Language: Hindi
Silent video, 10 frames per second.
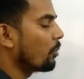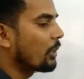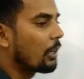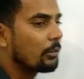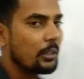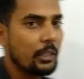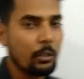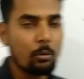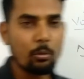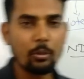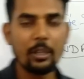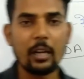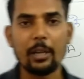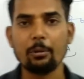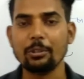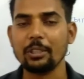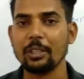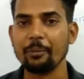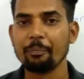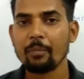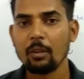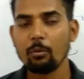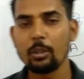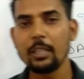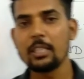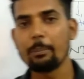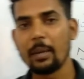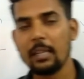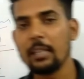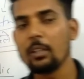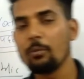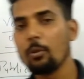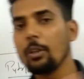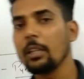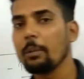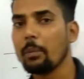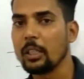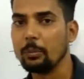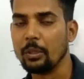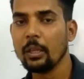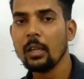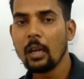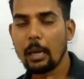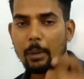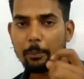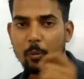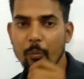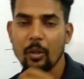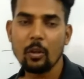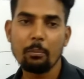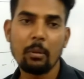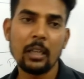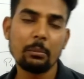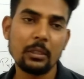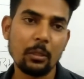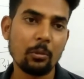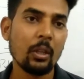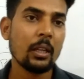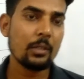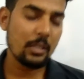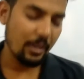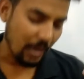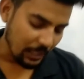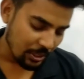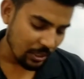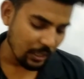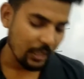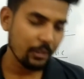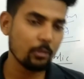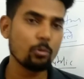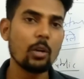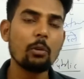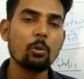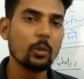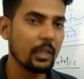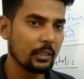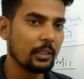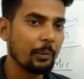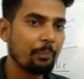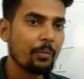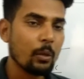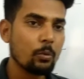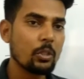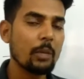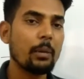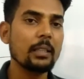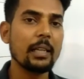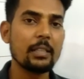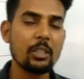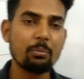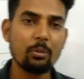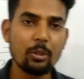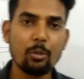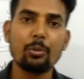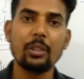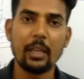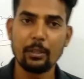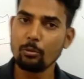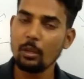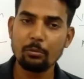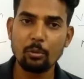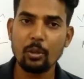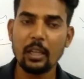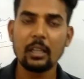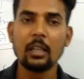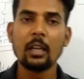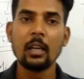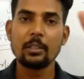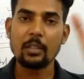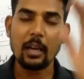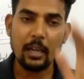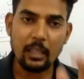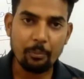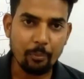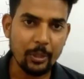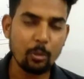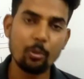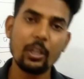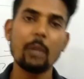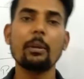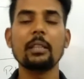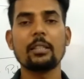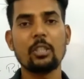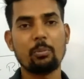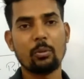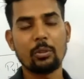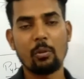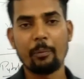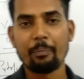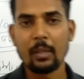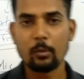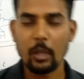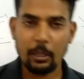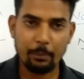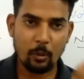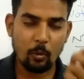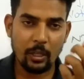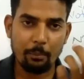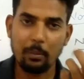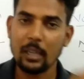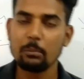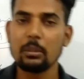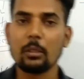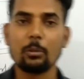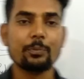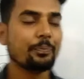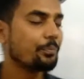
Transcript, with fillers: पोल क्या होता है ये लोगों की राय होती है वोटिंग से पहले की वोटिंग के बाद में अब आपको मेरे बात बताओ जैसे राजस्थान के अंदर चुनाव हो गया था उसके बाद एग्जिट पोल क्यों नहीं आया चुनाव तो हो गया सारा कंप्लीट होने के बाद एग्जिट पोल क्यों तो मेरे को एक बात बताओ